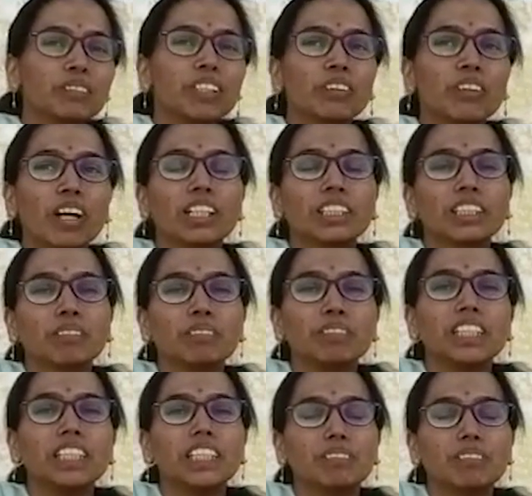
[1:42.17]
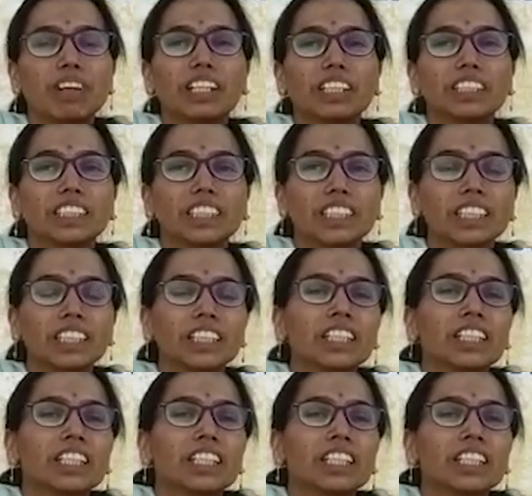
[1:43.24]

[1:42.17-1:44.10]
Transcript: मेरे को आज अपनी डीप आर्ट से